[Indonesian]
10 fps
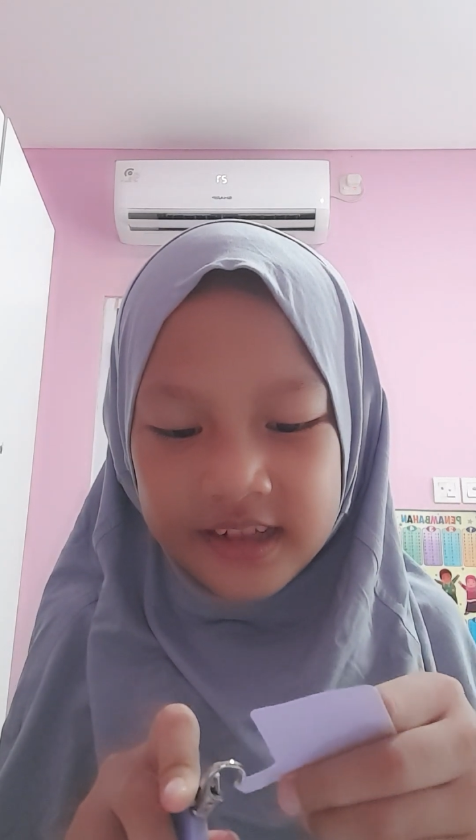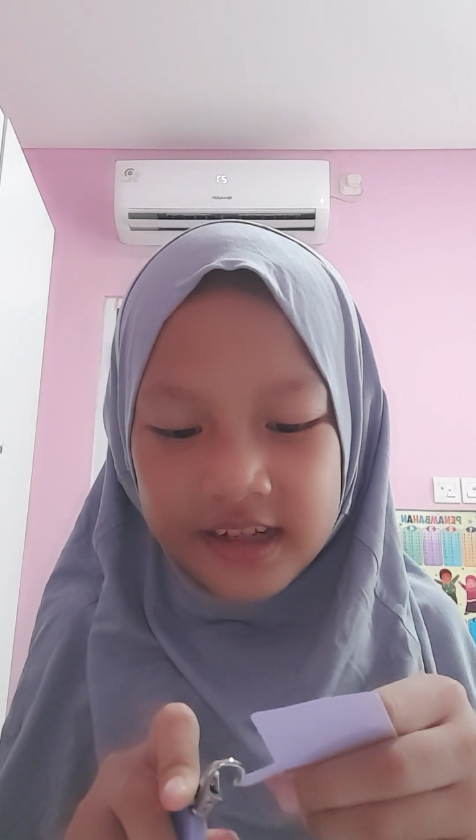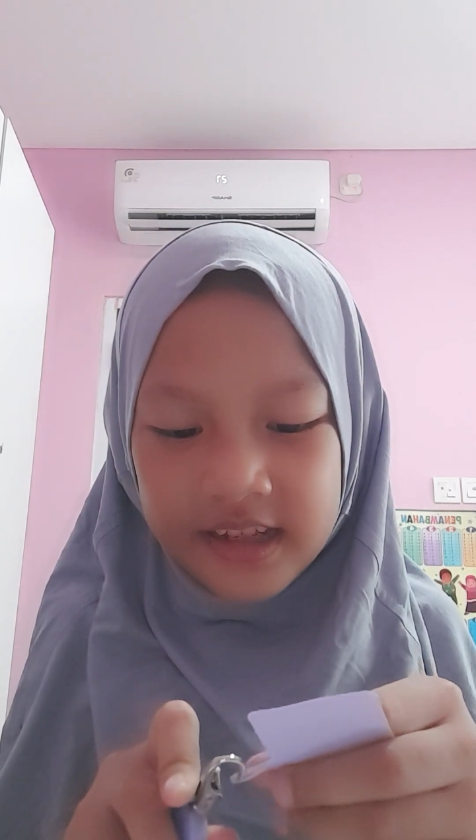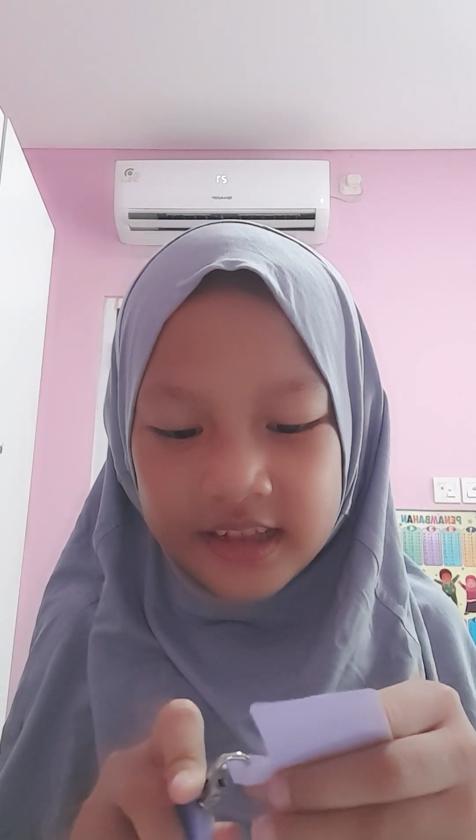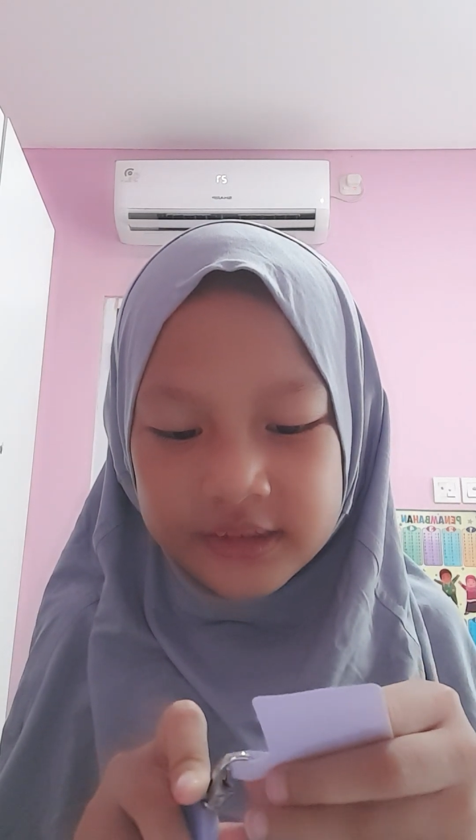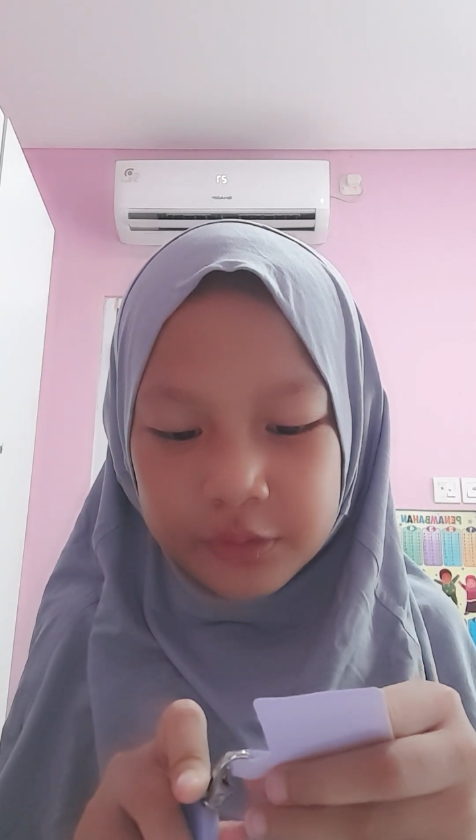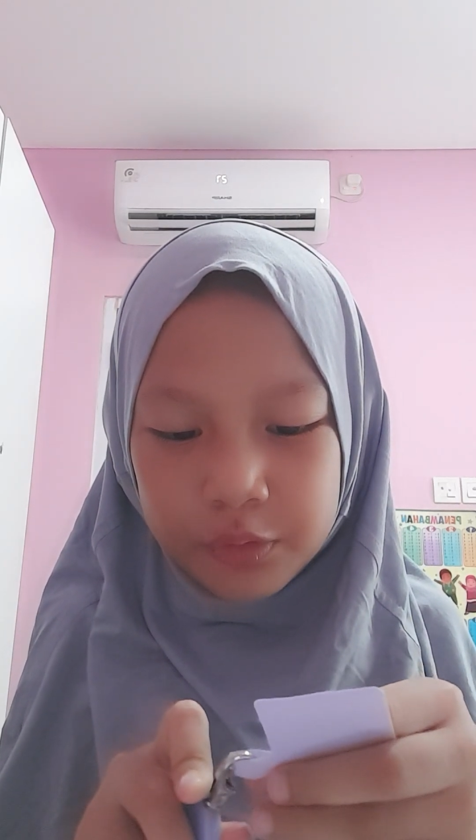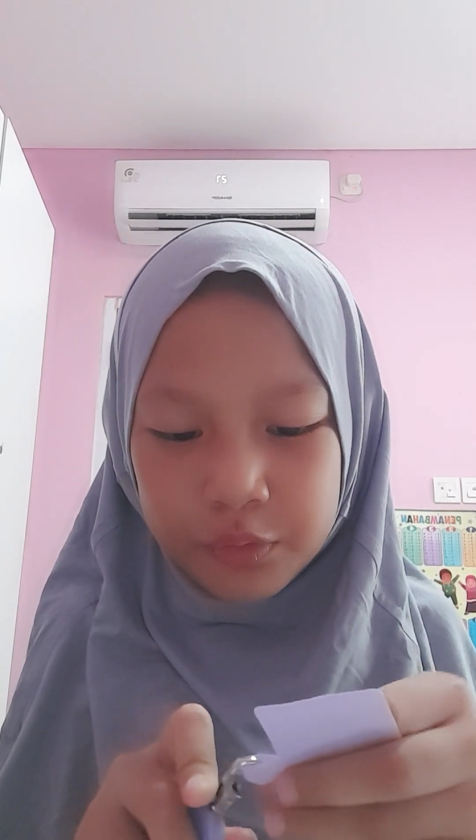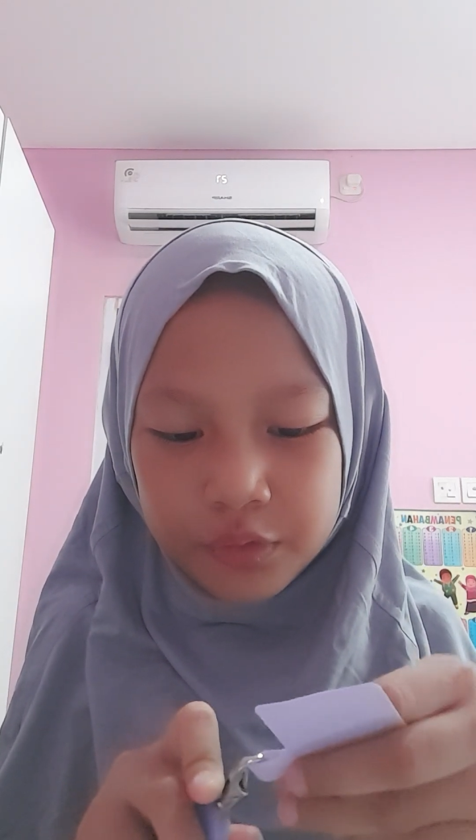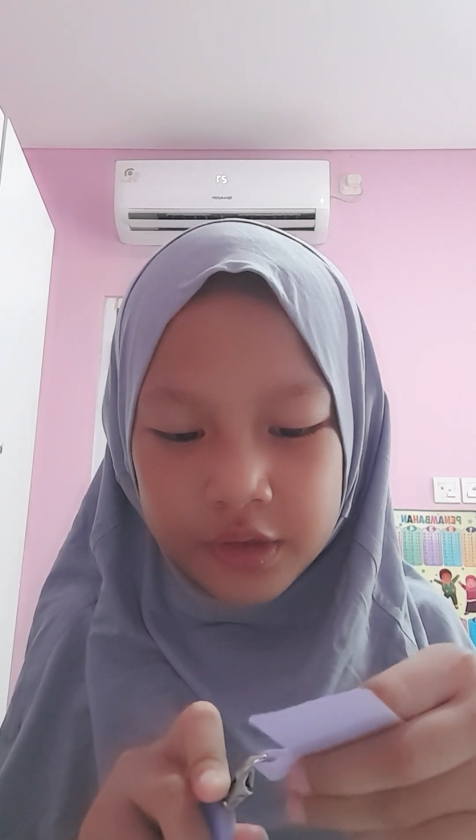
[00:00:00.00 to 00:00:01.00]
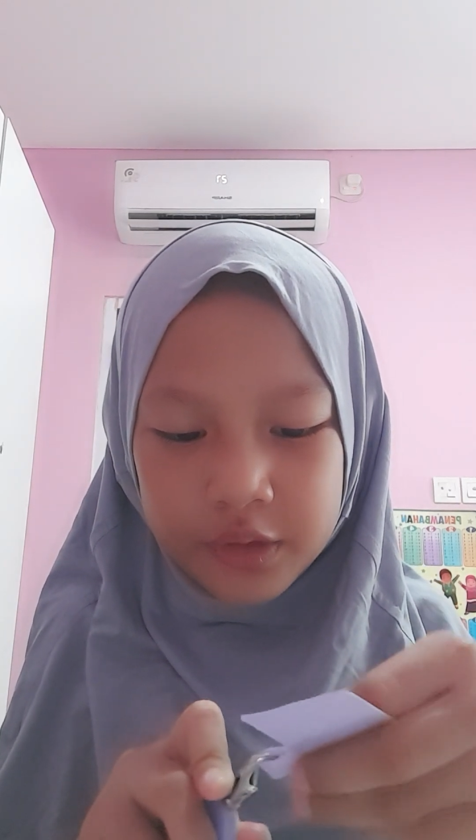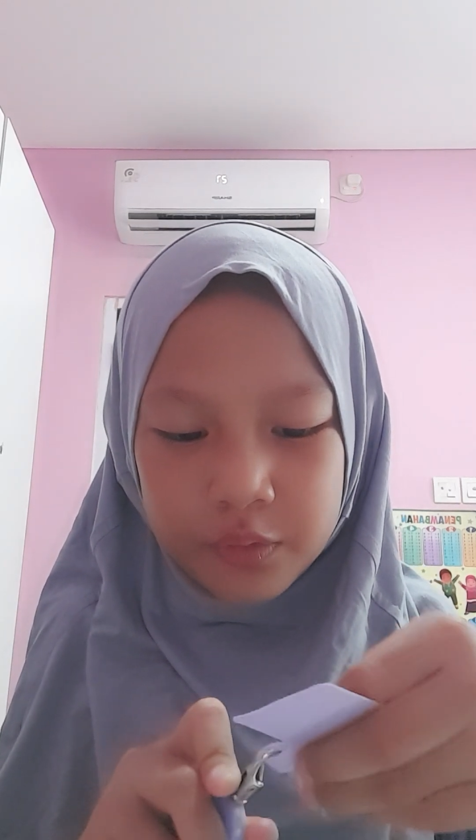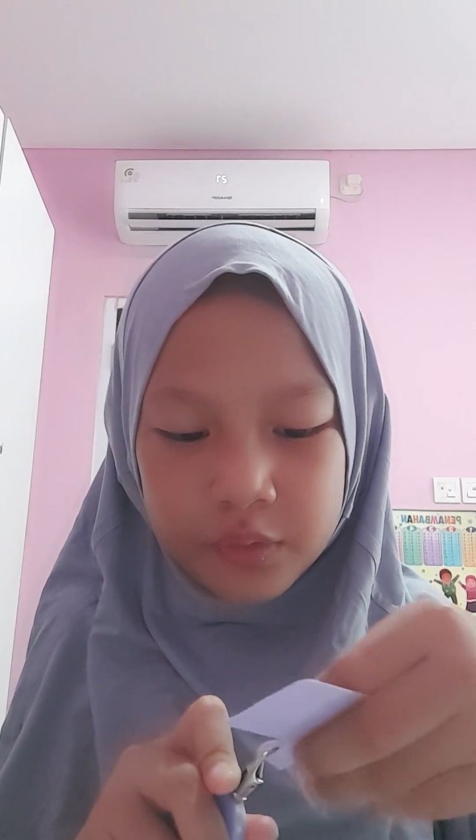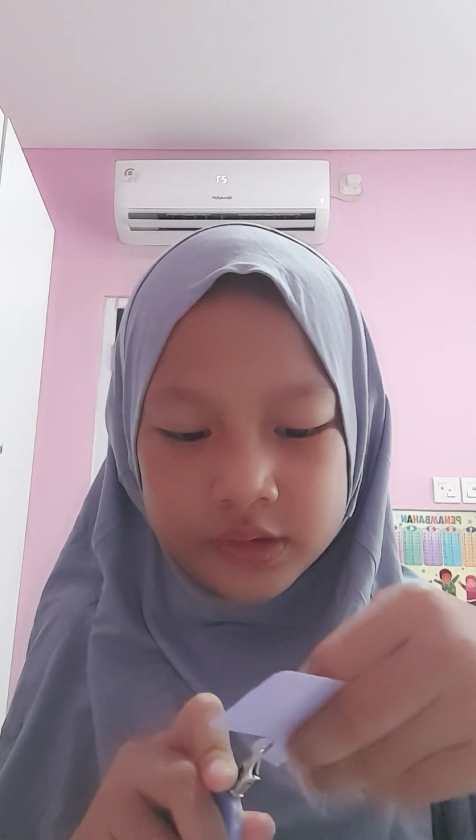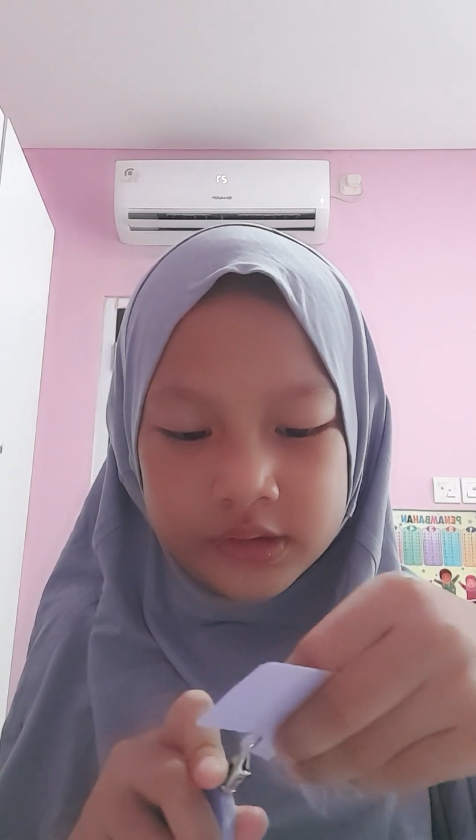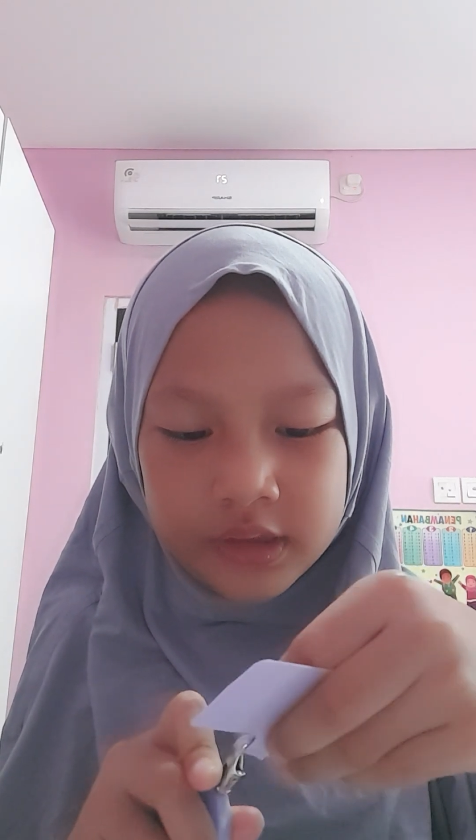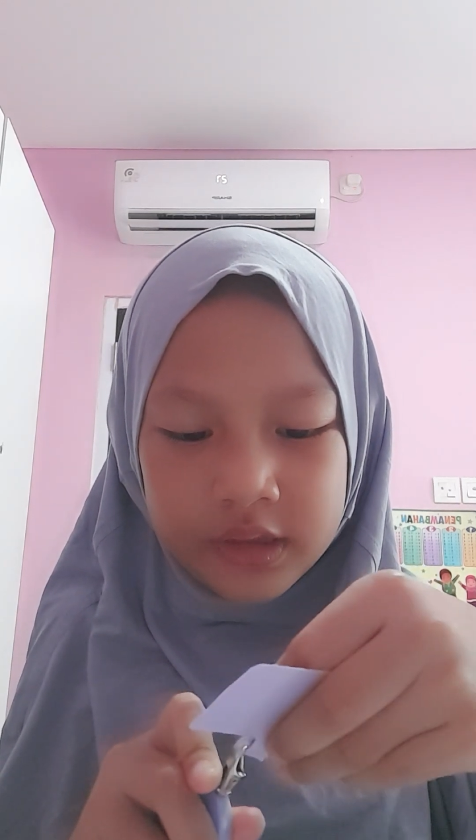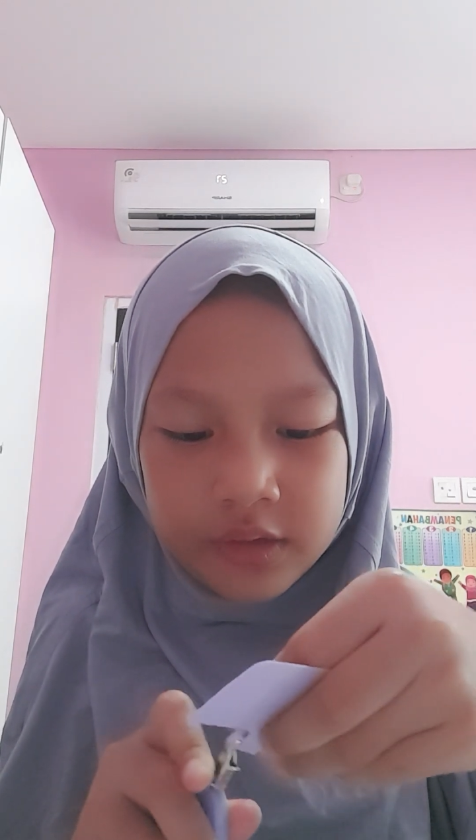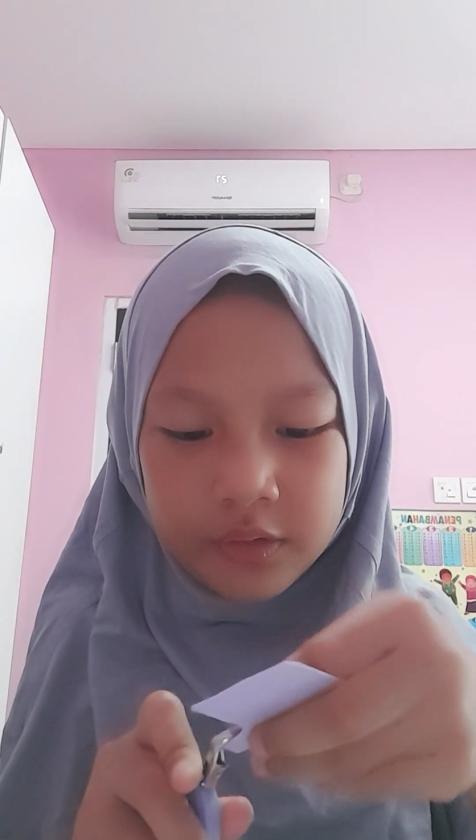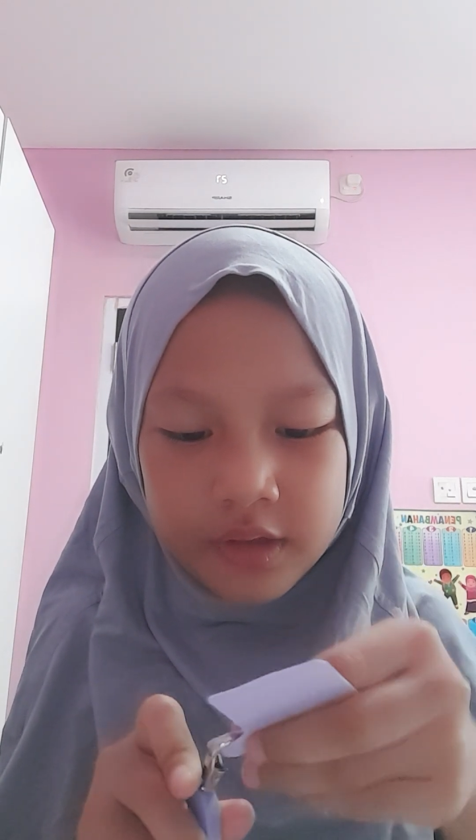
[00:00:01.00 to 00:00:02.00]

color ungunya tuh warnanya tuh